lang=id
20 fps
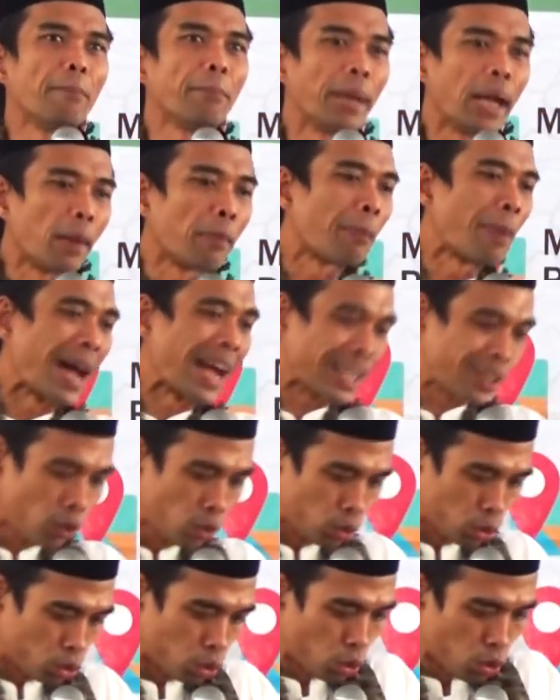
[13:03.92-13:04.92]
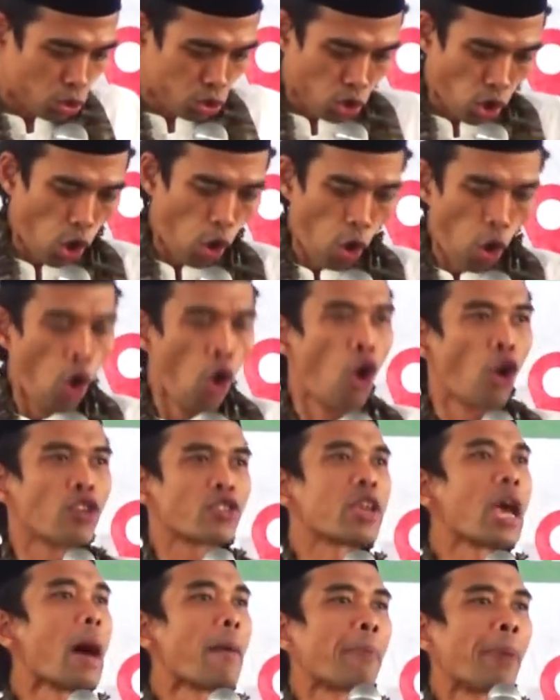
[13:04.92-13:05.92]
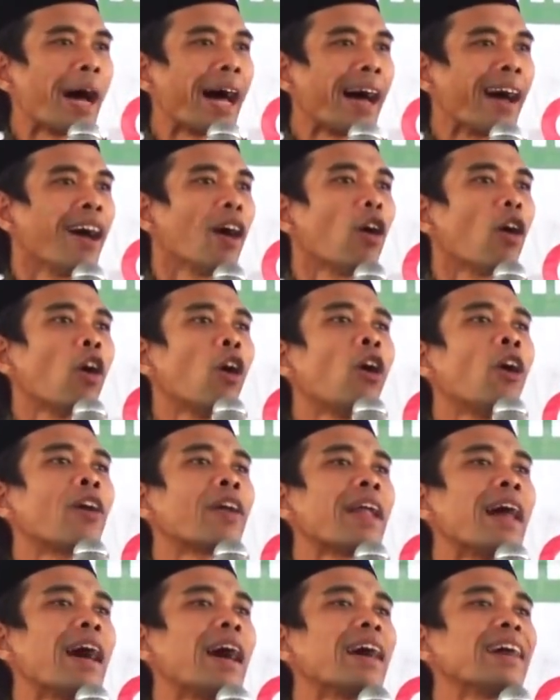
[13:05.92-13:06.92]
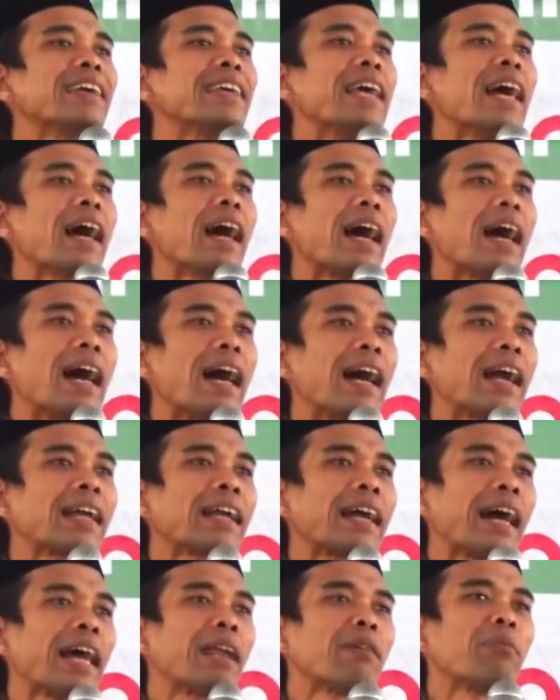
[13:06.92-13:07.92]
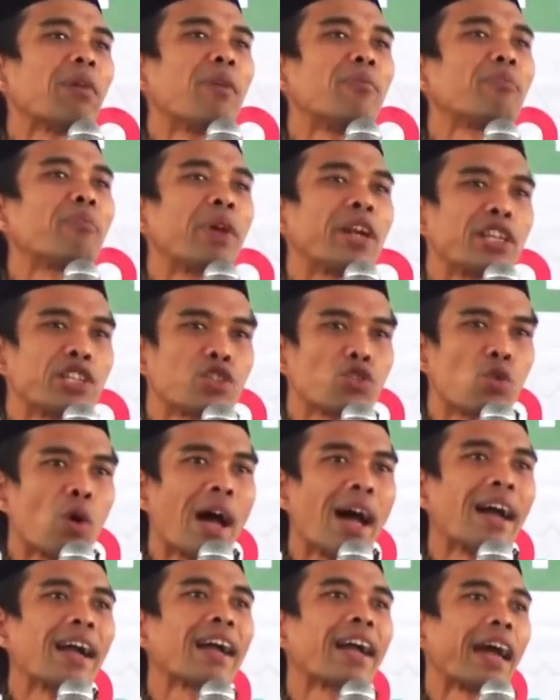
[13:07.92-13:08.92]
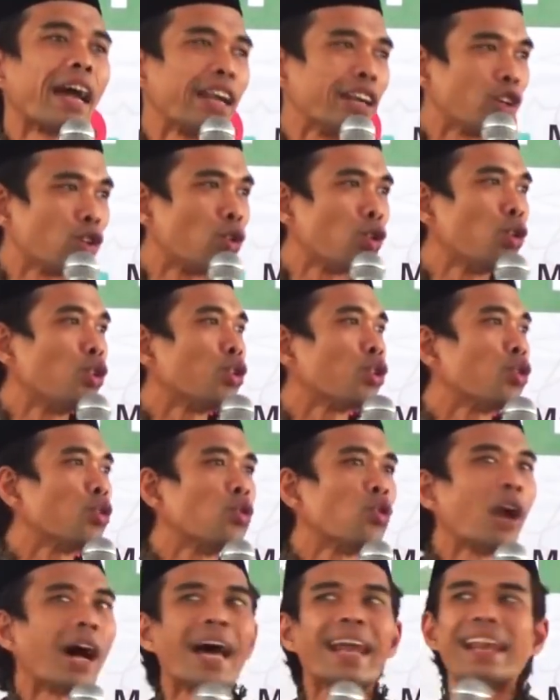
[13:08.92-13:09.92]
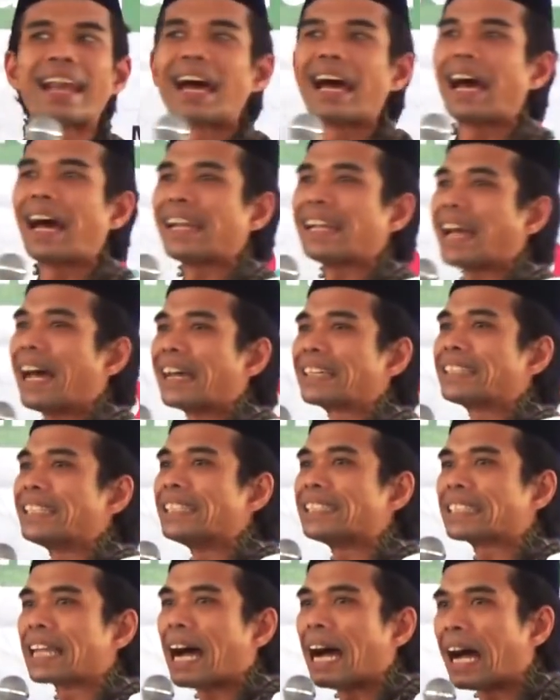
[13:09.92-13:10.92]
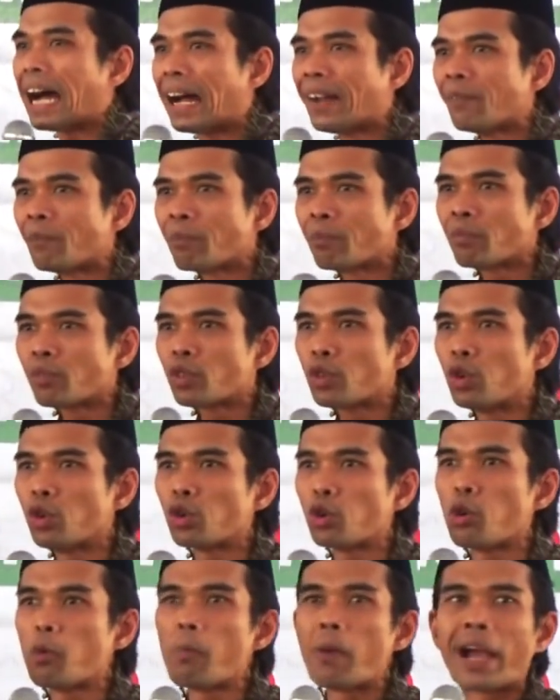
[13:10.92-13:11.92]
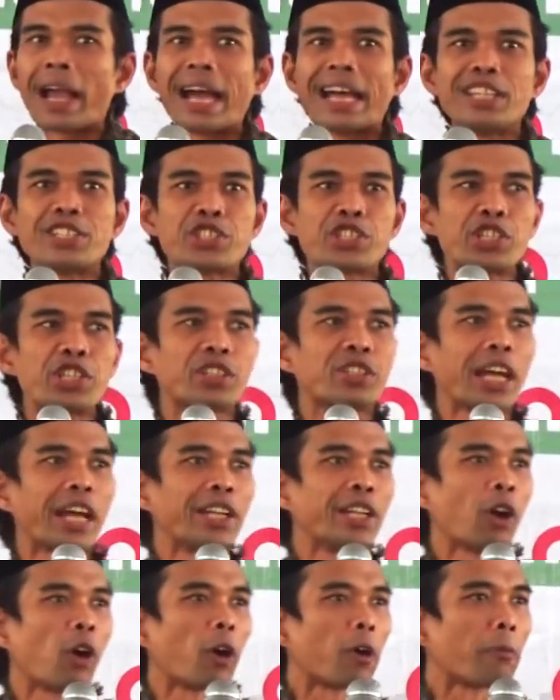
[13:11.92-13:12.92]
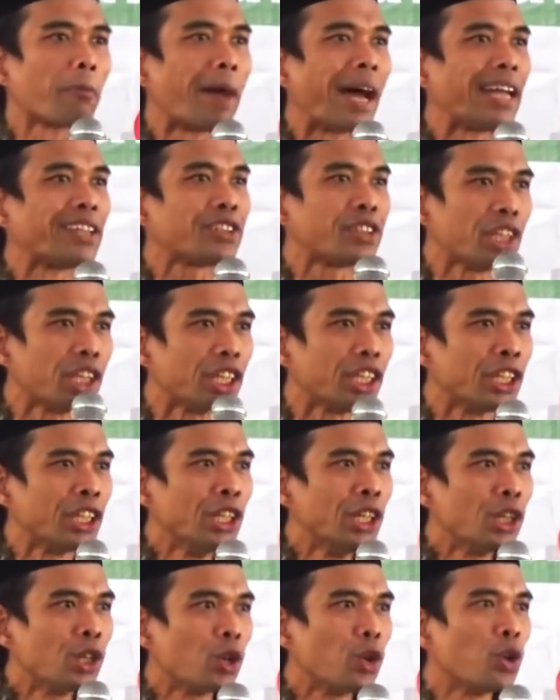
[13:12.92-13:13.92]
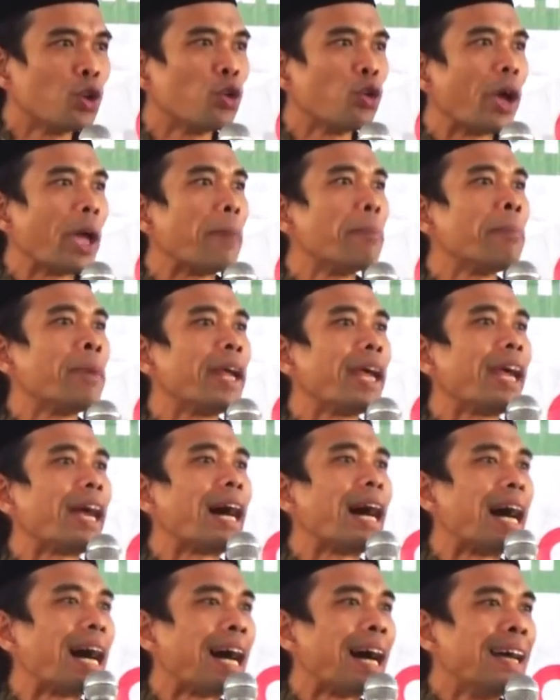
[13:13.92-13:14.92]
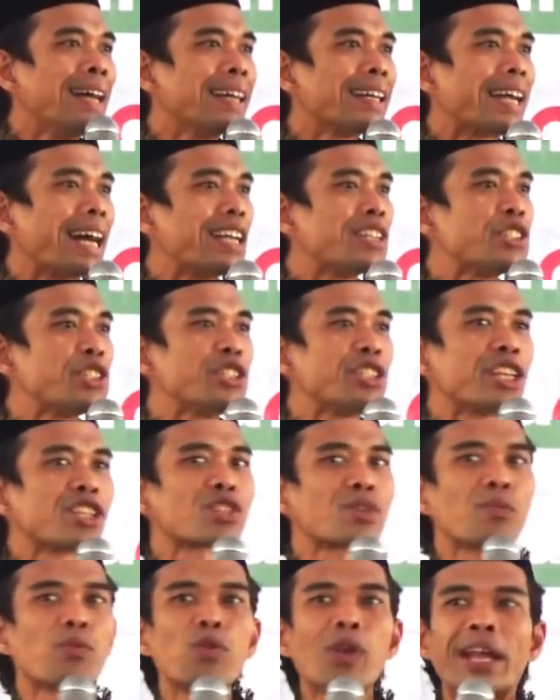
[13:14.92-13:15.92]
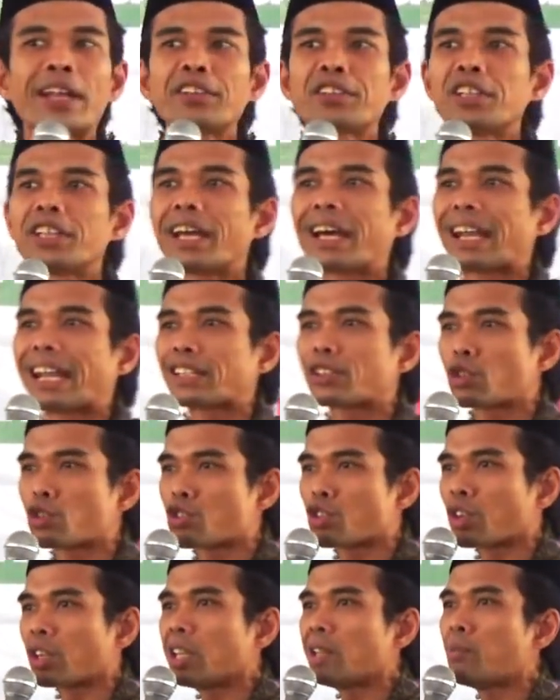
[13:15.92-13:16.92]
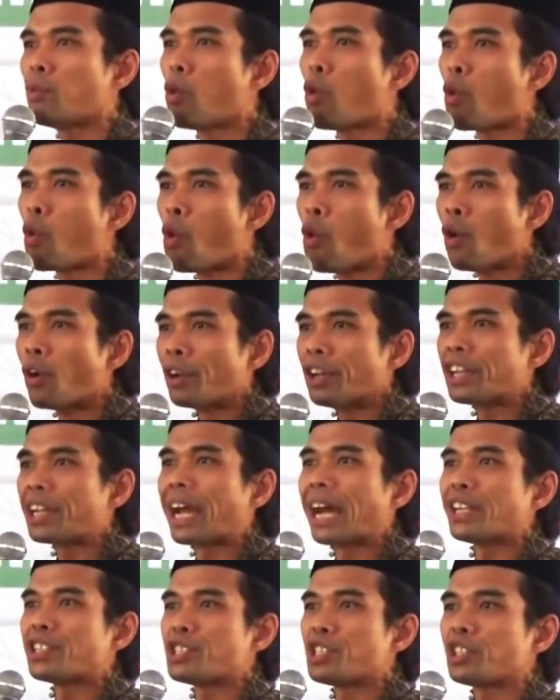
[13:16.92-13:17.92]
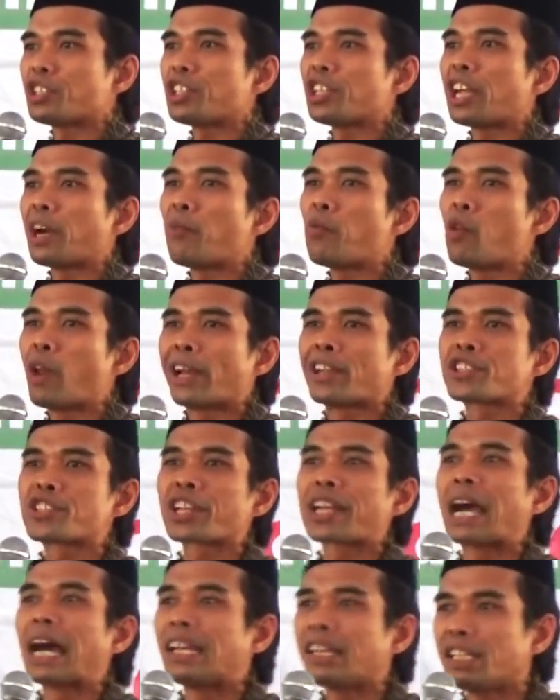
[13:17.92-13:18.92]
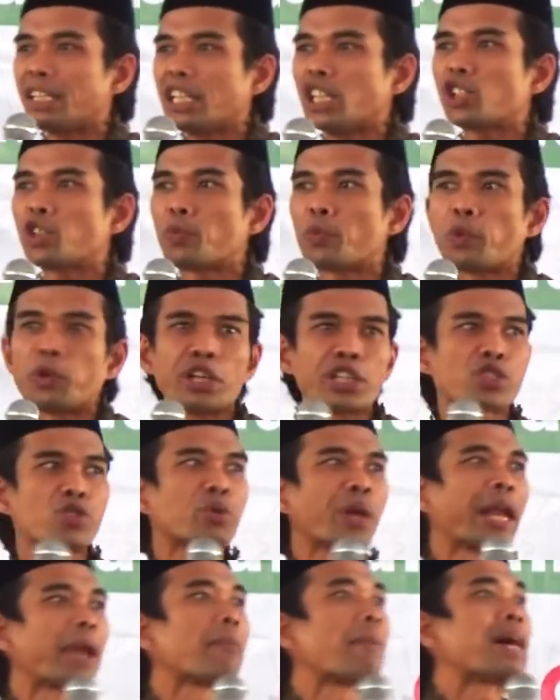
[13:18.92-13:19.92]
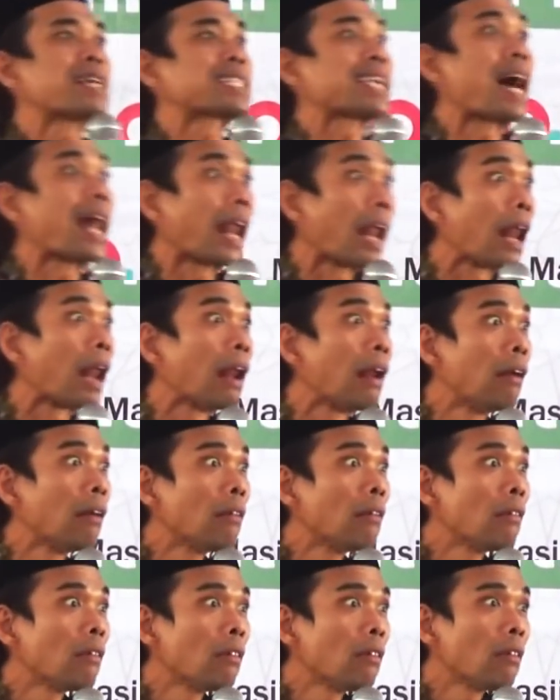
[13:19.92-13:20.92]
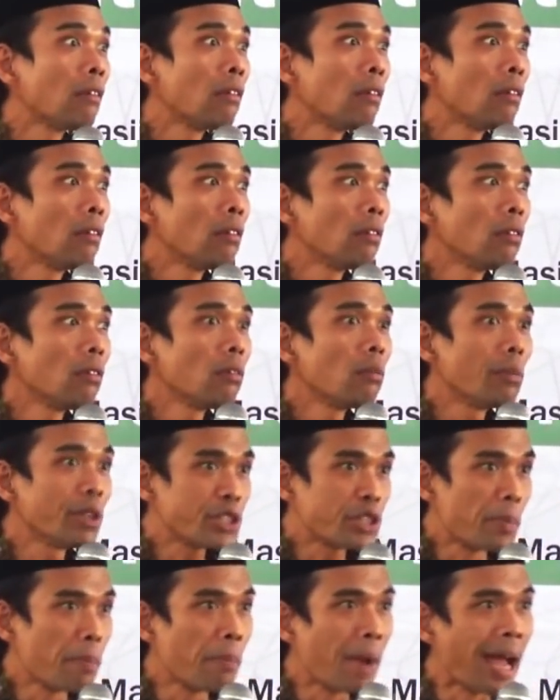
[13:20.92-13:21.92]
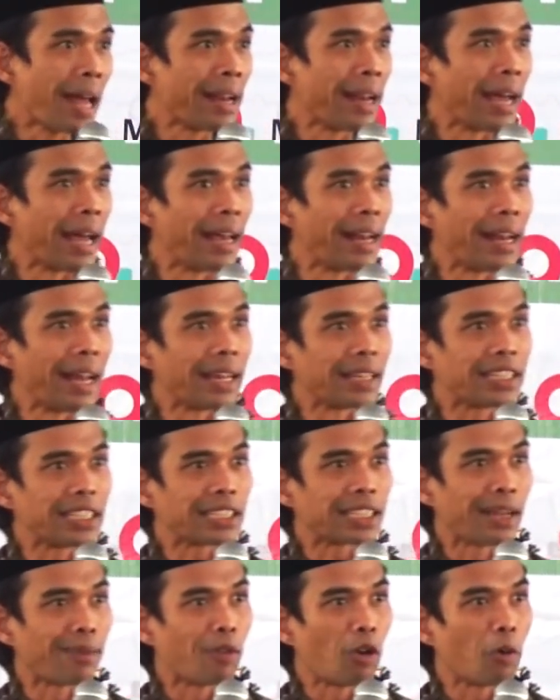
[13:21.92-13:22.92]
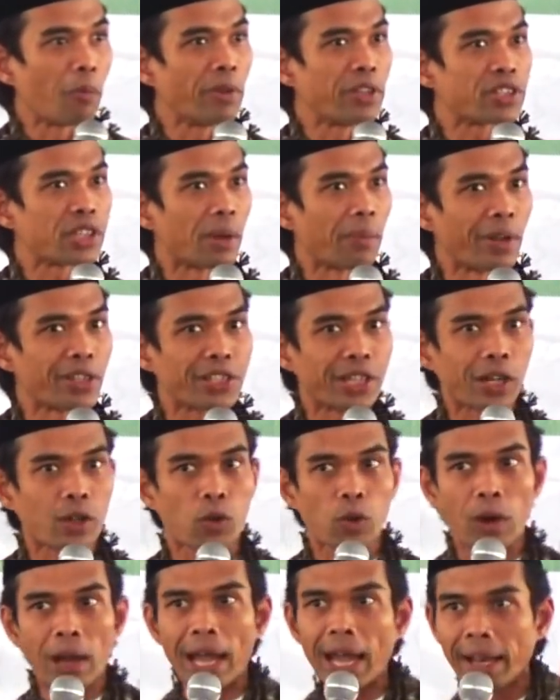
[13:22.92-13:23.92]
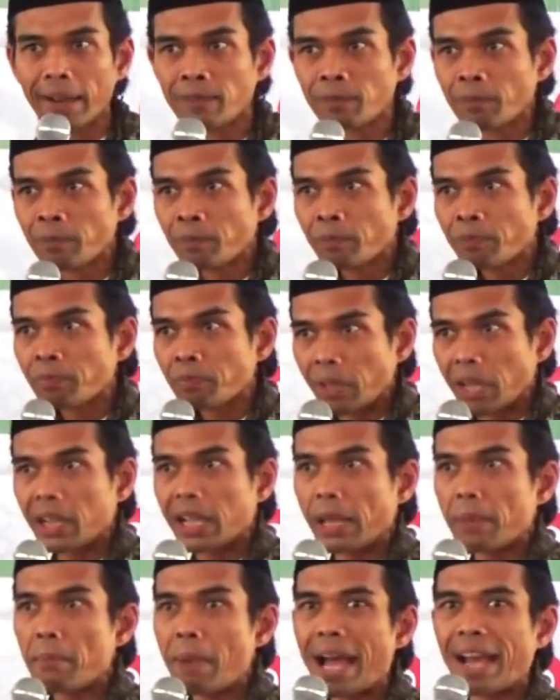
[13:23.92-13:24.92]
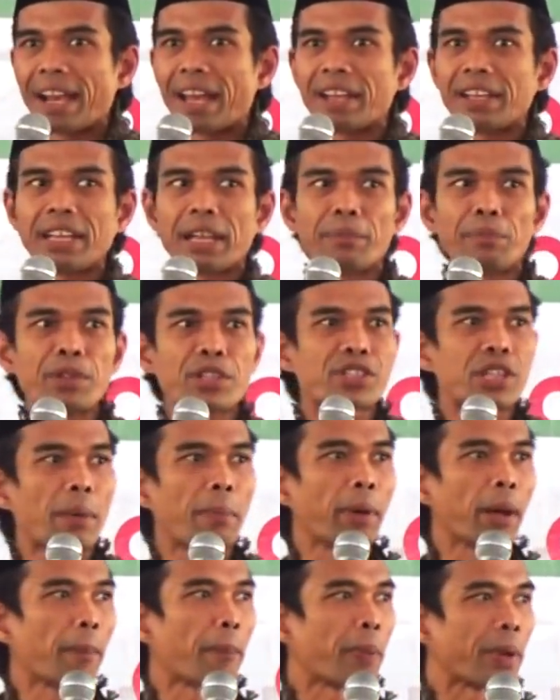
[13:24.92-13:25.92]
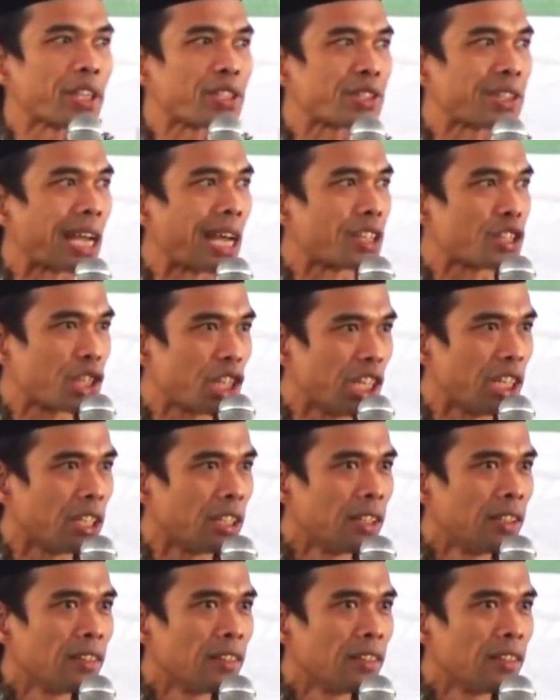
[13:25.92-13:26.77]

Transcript: ambil paku tusuk. Siapa? Orang yang akan memperjuangkan guru anak-anak kita. Guru mengaji tak dihormati Guru MDA gajinya sebulan 300 ribu Digaji tiga bulan sekali itu pun disunat masal Macam mana anak kita mau bisa baca Quran? Bagaimana dia bisa berprestasi?